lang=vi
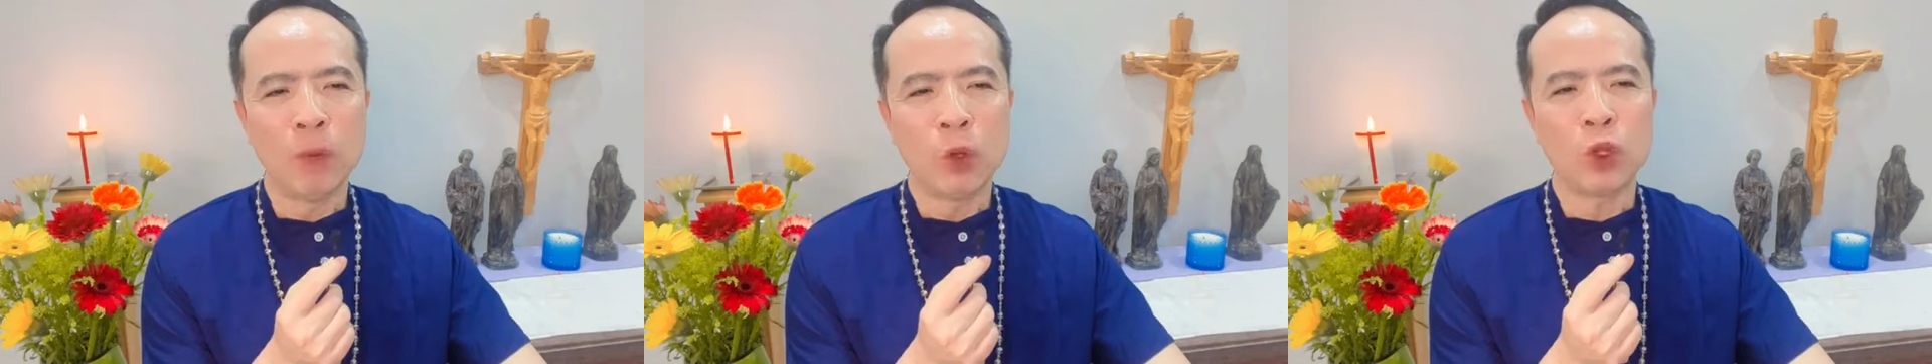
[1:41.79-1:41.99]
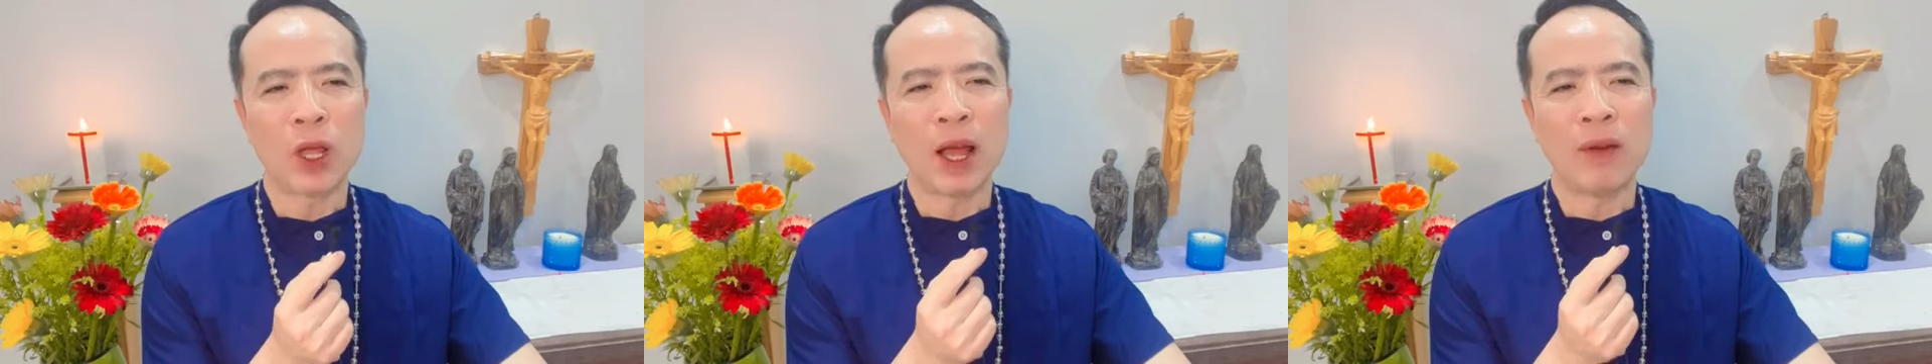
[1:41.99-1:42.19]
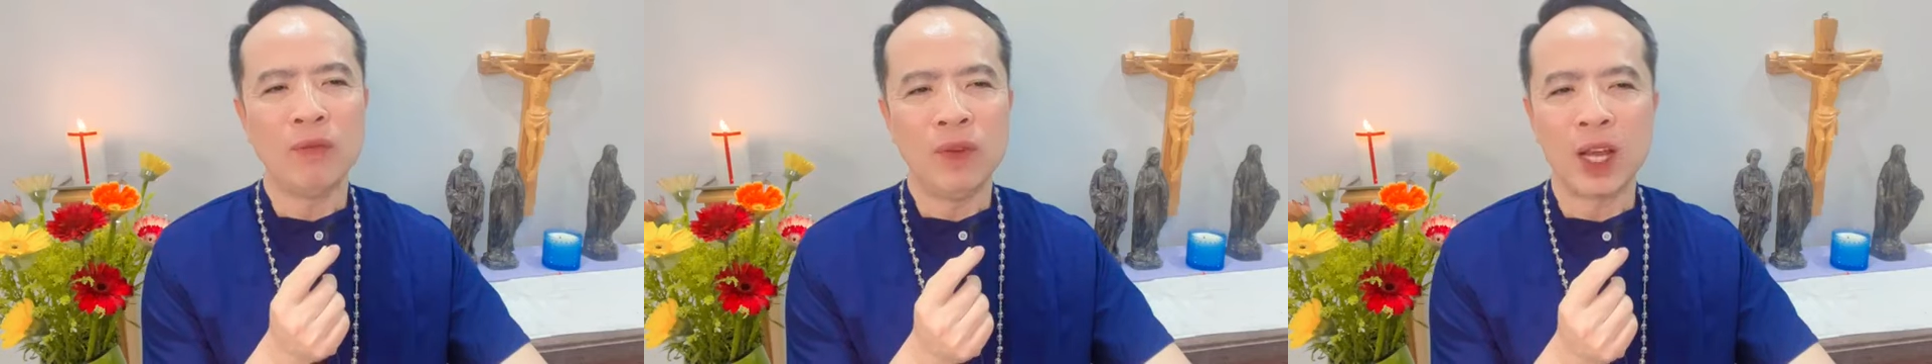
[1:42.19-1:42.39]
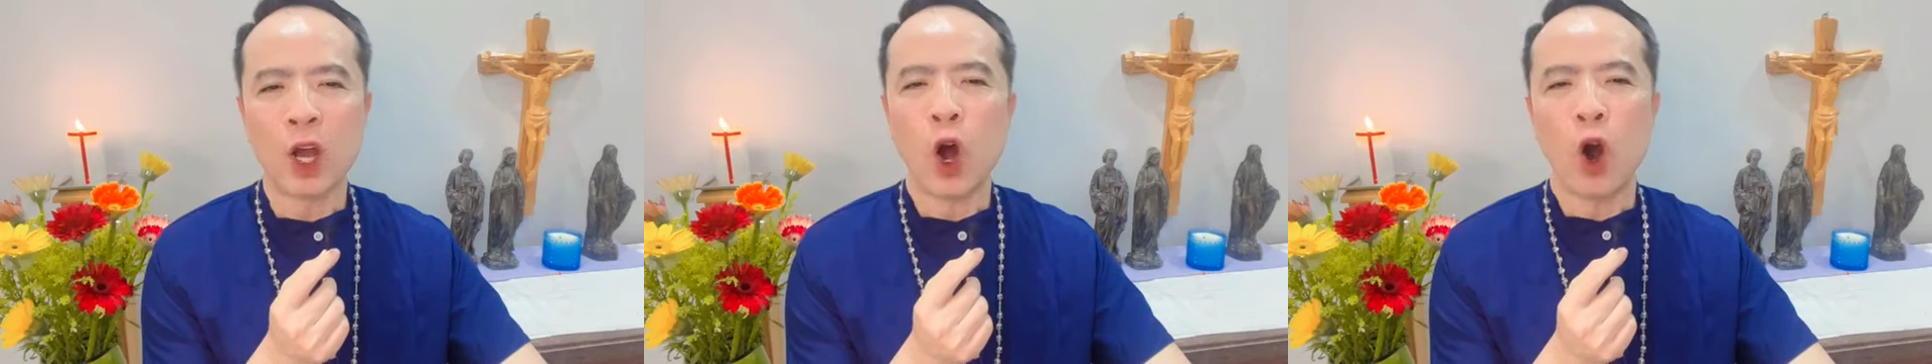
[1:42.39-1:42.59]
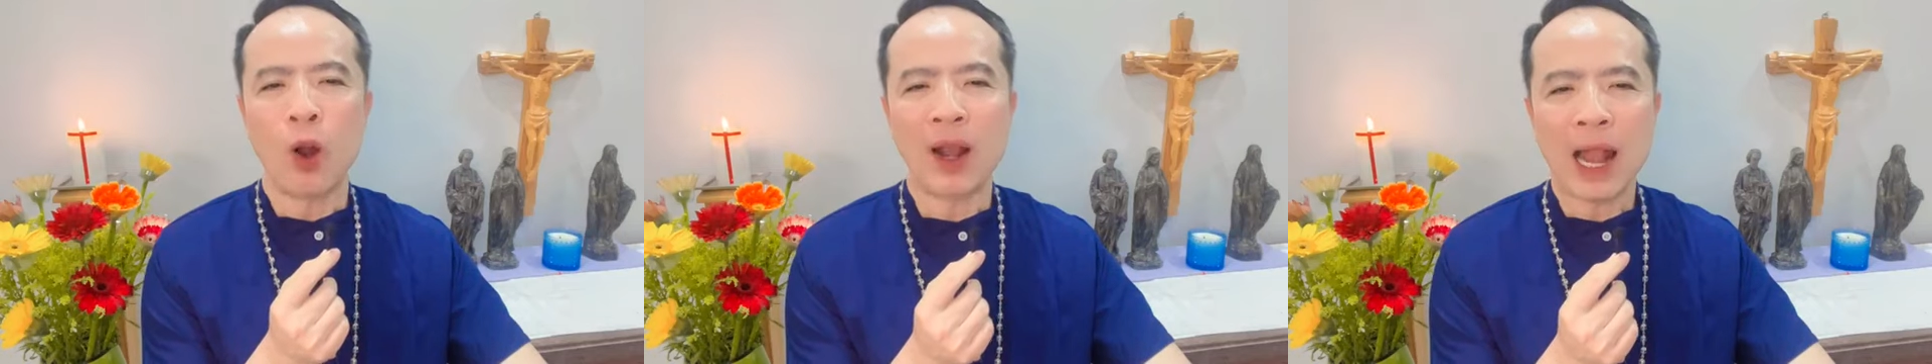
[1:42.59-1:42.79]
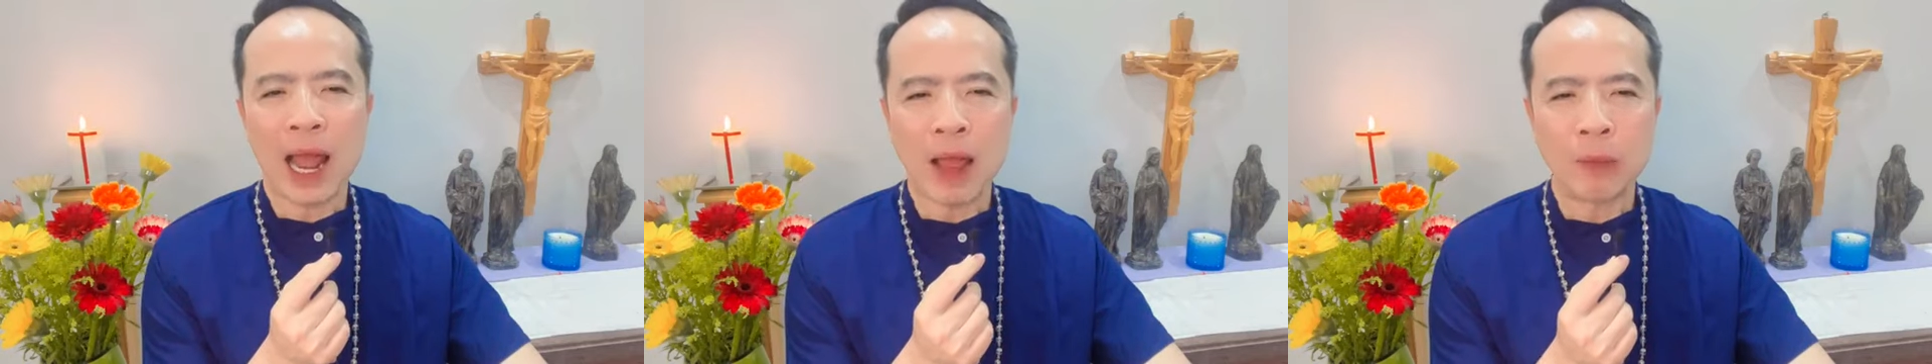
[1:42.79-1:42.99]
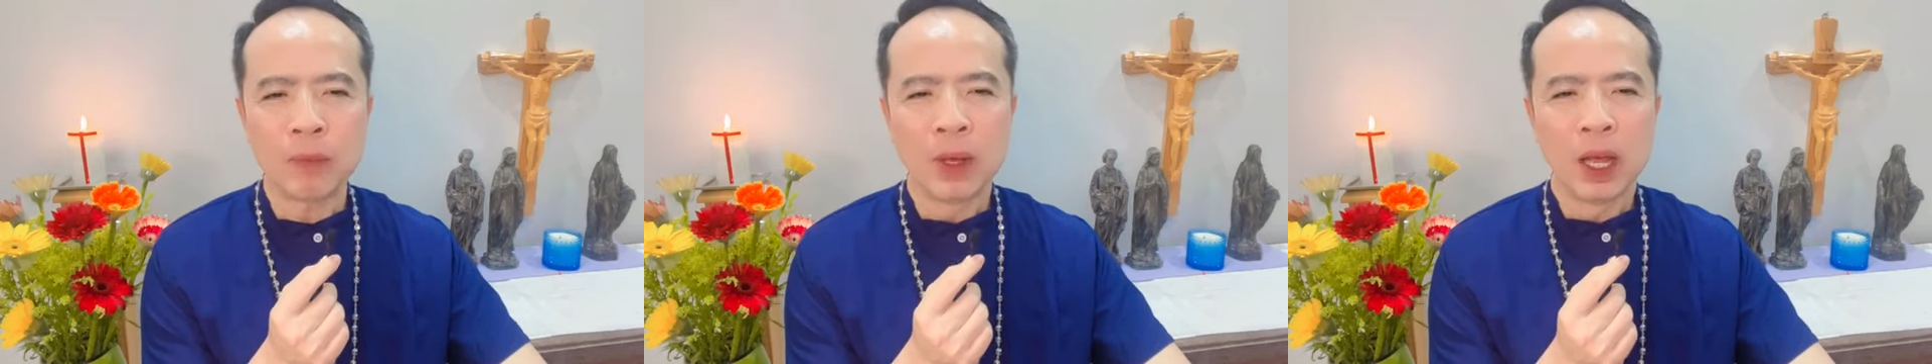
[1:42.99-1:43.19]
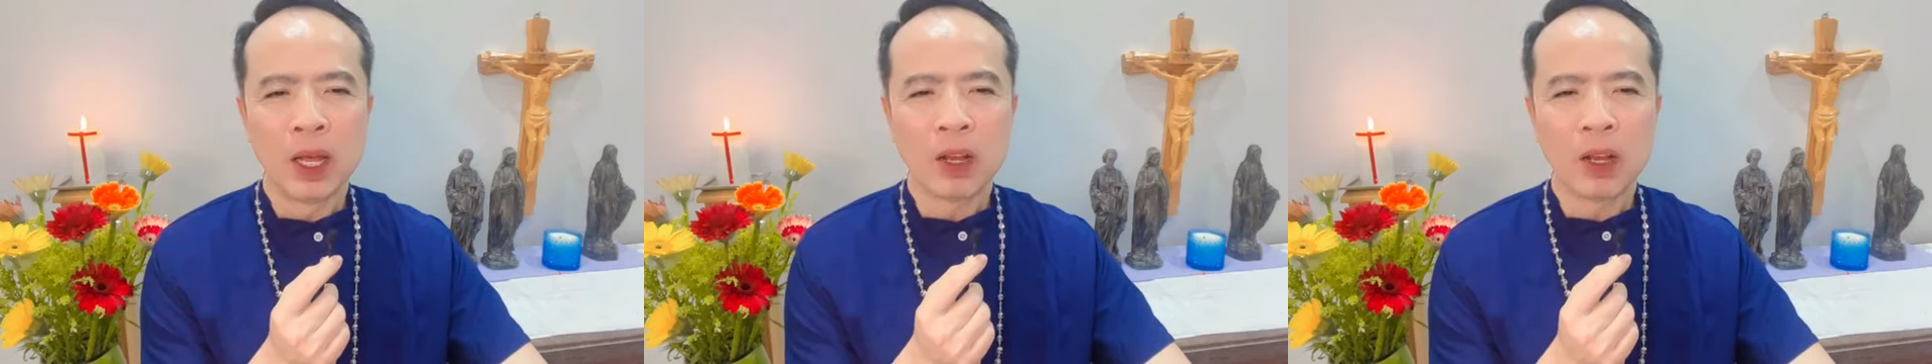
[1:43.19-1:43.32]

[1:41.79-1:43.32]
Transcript: mô tả việc họ làm,